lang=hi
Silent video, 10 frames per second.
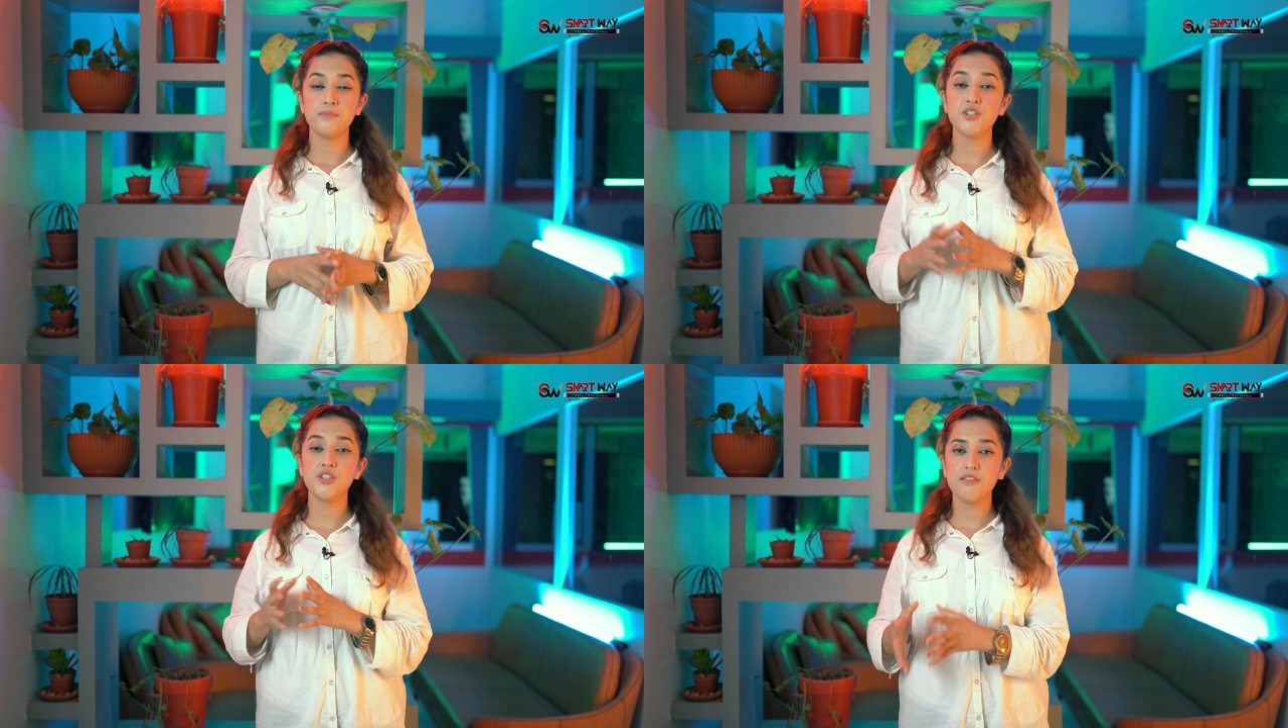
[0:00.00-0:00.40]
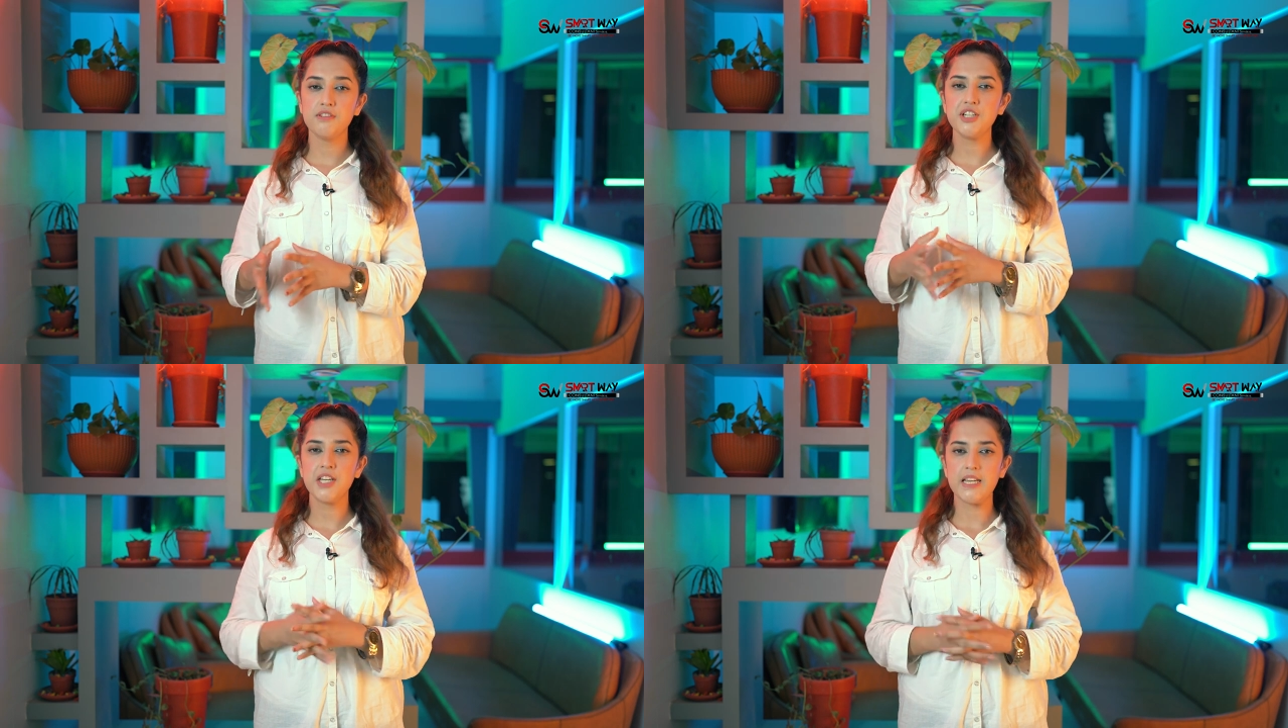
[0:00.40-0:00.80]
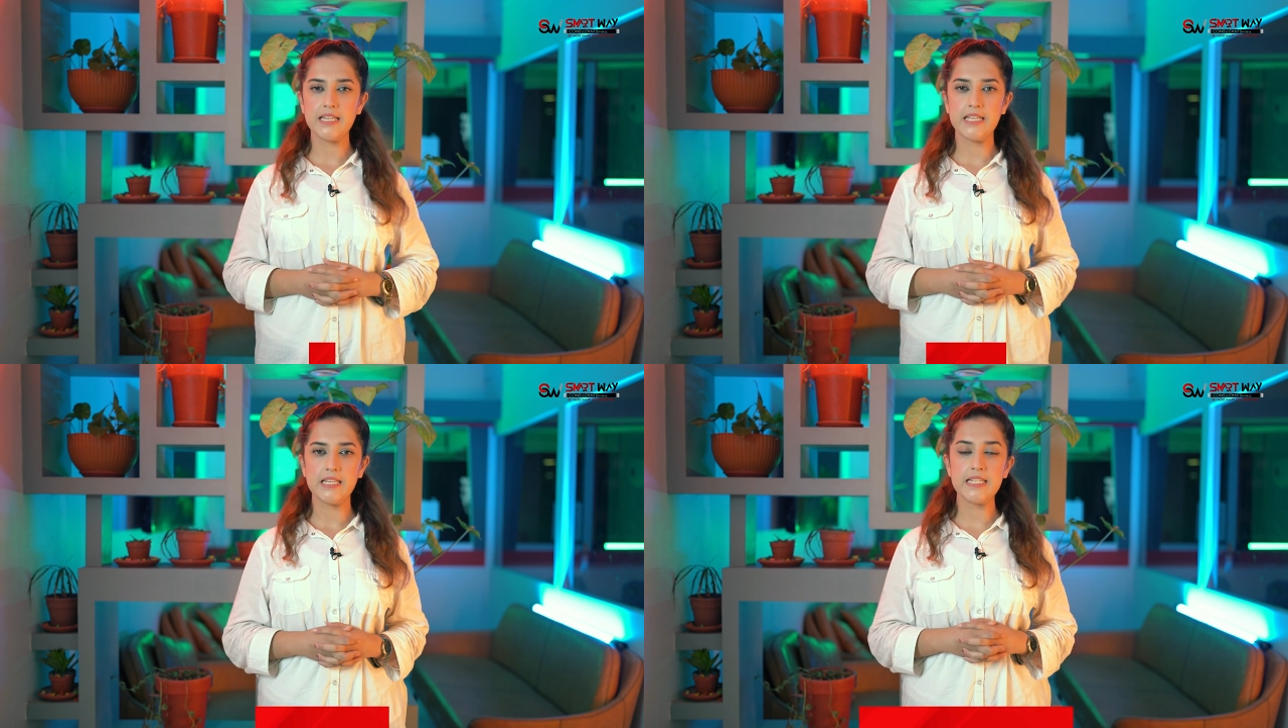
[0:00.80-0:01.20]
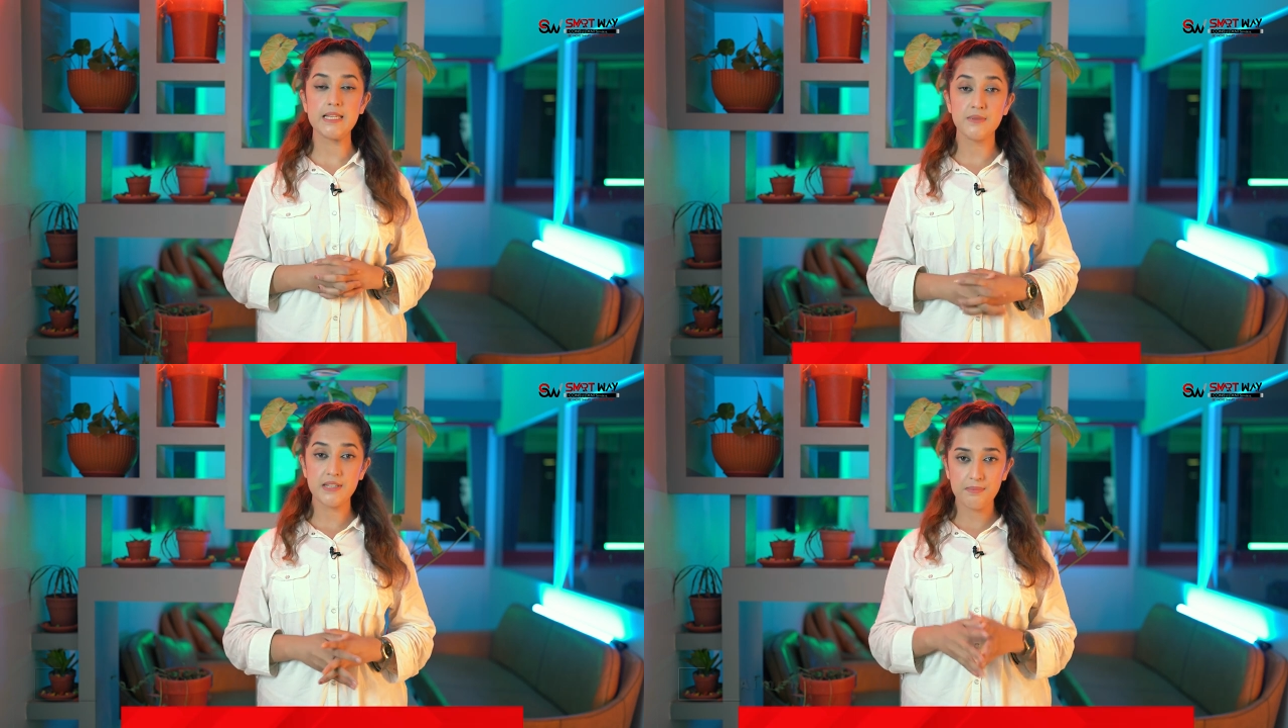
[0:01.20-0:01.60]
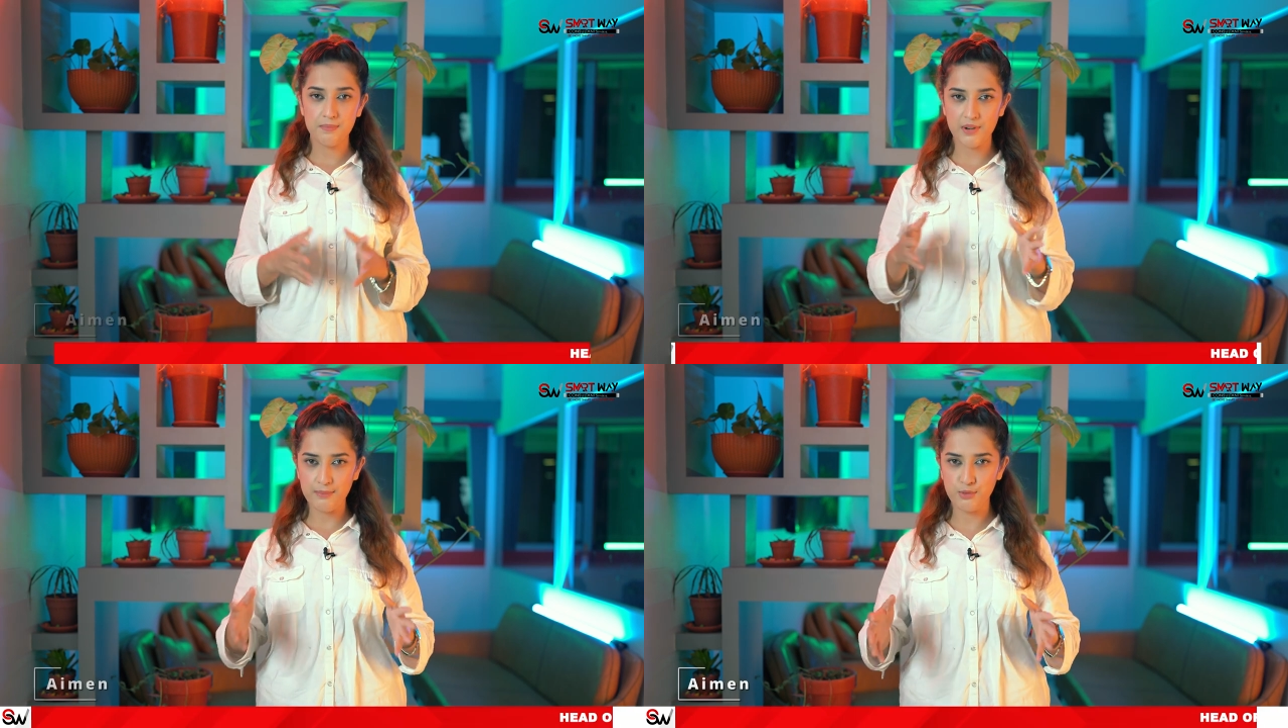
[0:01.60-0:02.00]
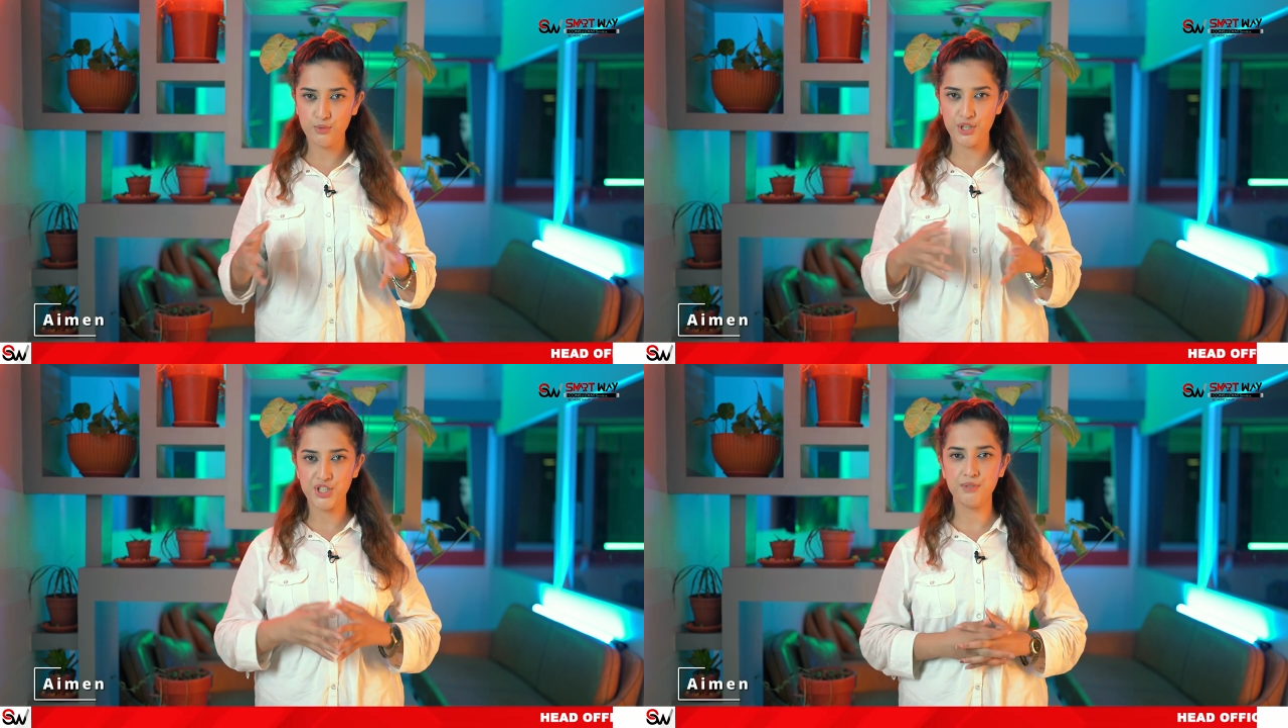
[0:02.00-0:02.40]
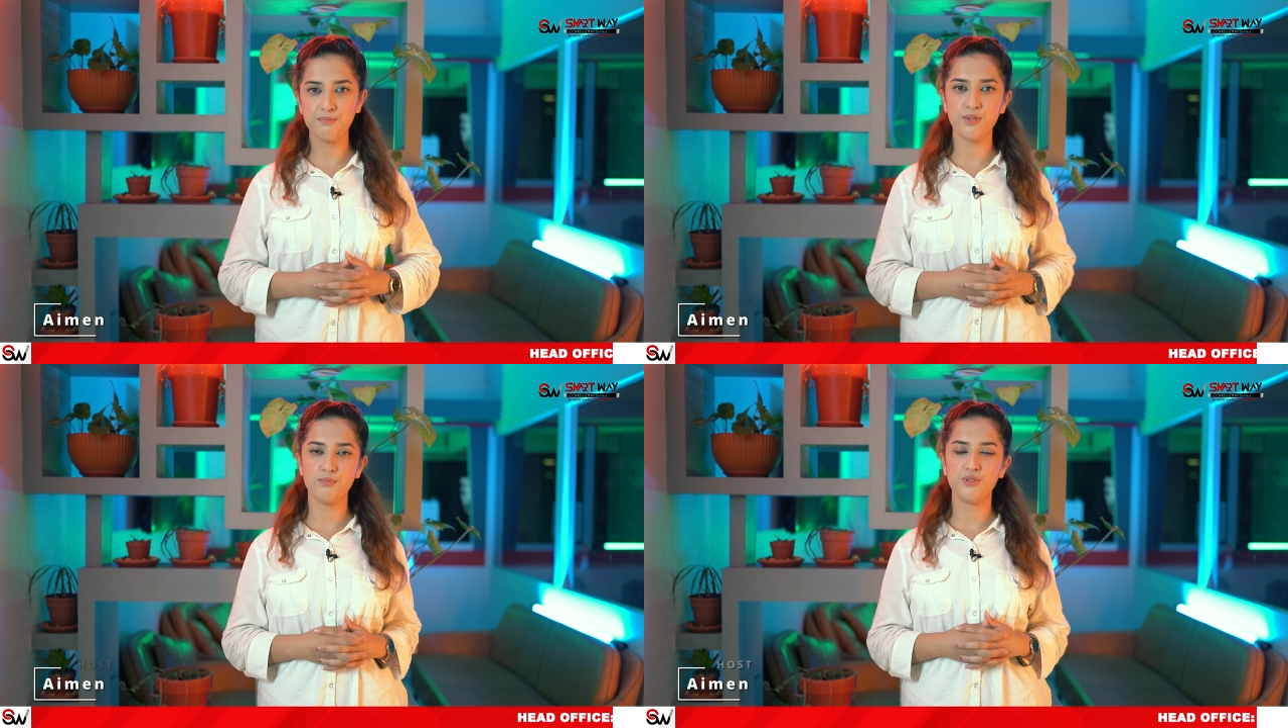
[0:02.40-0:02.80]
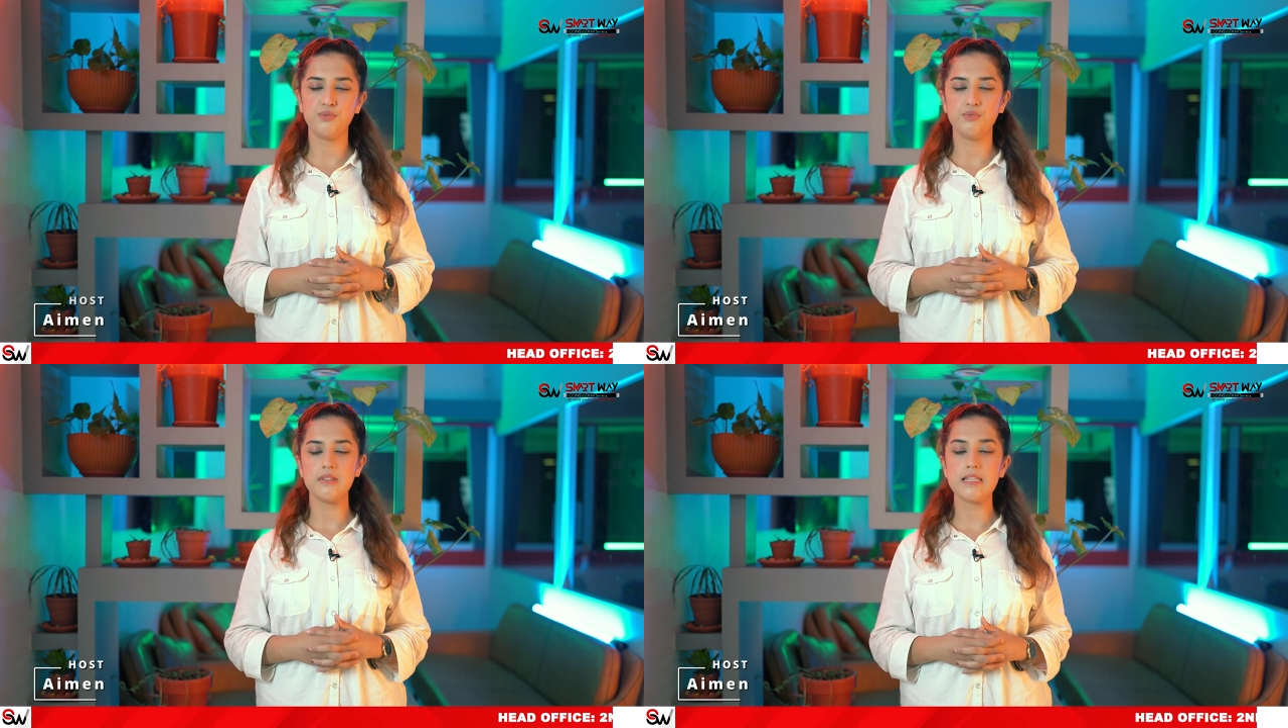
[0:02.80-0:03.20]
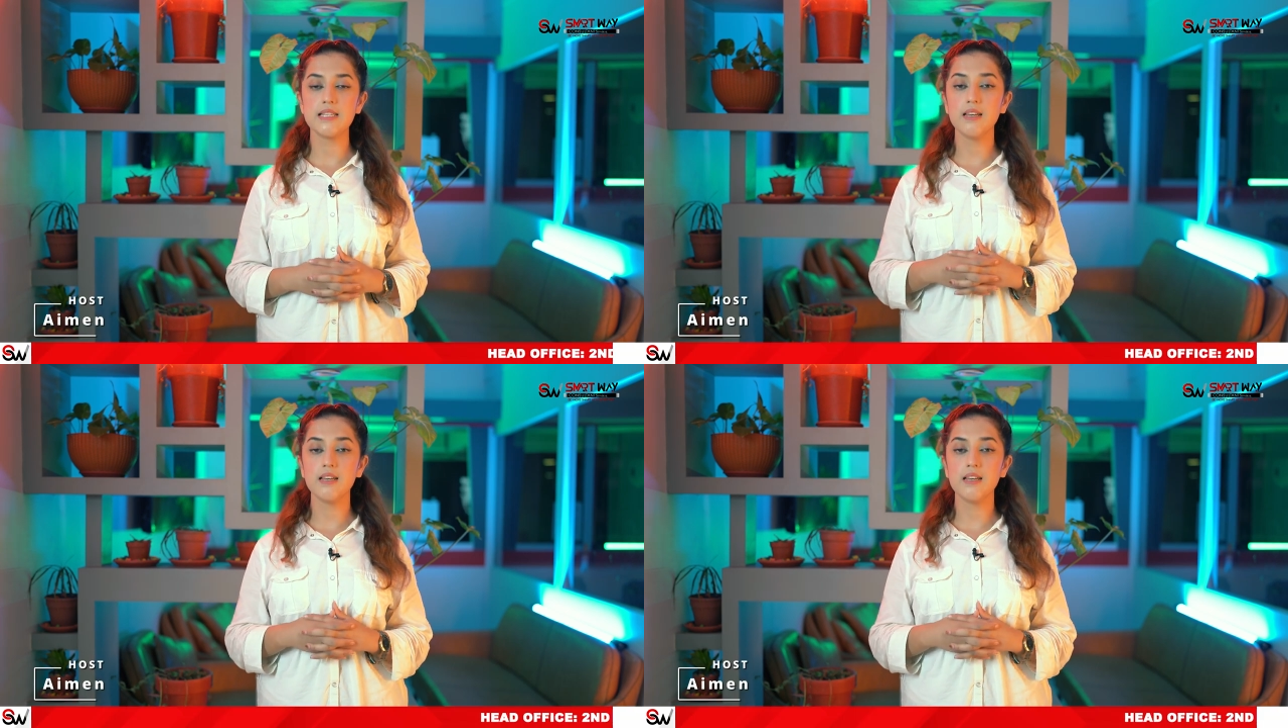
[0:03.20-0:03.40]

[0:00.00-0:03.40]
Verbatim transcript: पिशावर शहर की सबसे प्राइम लोकेशन पर मौजूद